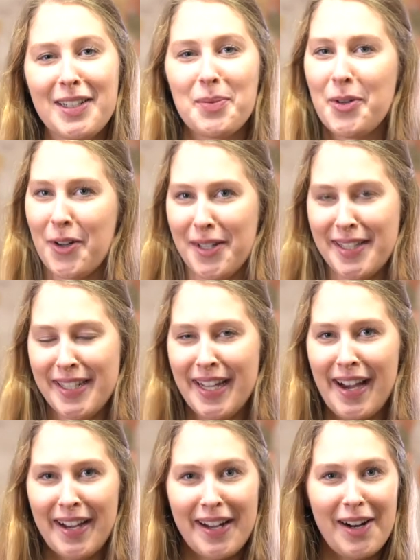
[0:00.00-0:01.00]
ich bin 19
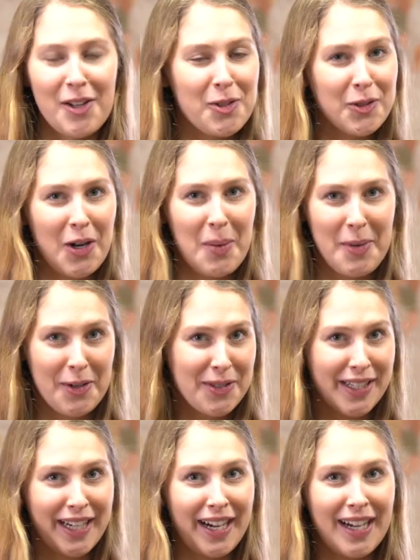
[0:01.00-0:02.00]
Jahre alt und komme
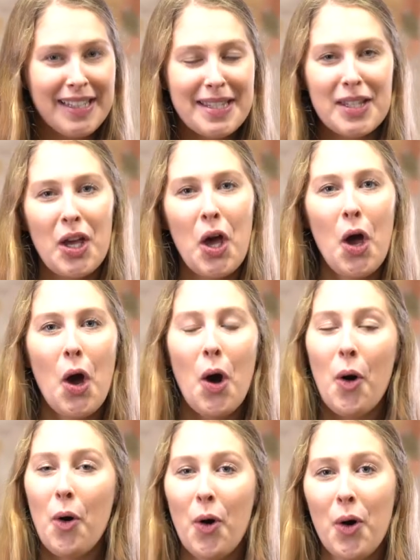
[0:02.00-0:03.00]
aus Graz.
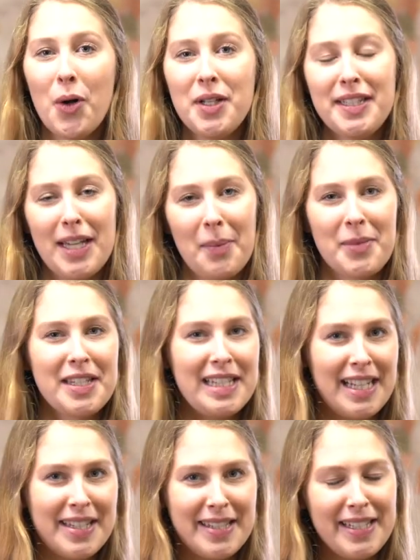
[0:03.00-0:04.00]
Und ich habe das
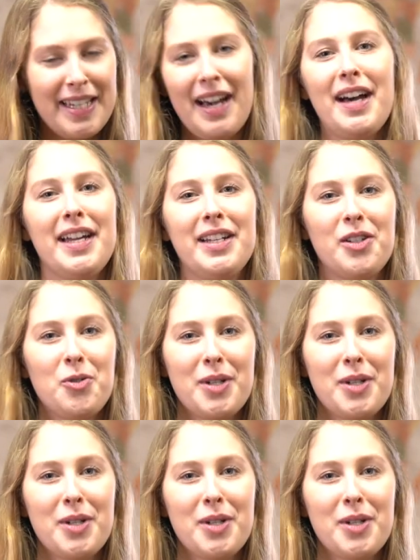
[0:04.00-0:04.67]
letzte Jahr in den